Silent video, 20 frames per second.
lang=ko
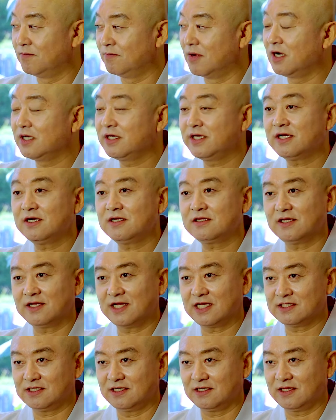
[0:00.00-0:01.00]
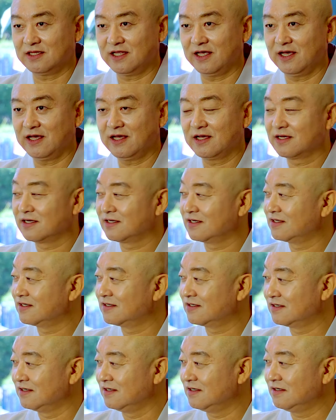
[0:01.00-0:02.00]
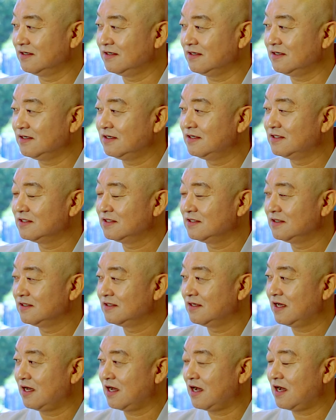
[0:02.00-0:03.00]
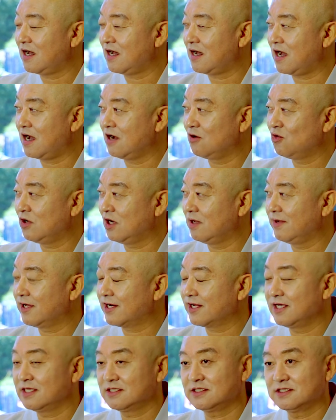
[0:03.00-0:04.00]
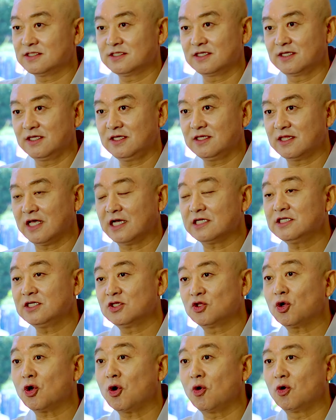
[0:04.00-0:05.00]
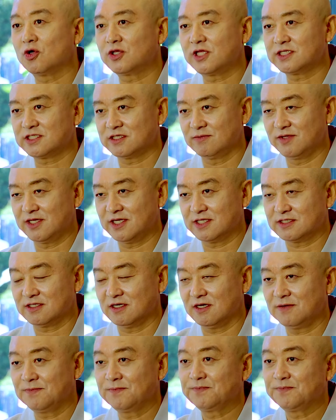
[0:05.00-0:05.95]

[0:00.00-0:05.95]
먼 길을 떠났을 때그 앙굴라마라의 스승이 다시 돌아올 때쯤 돼서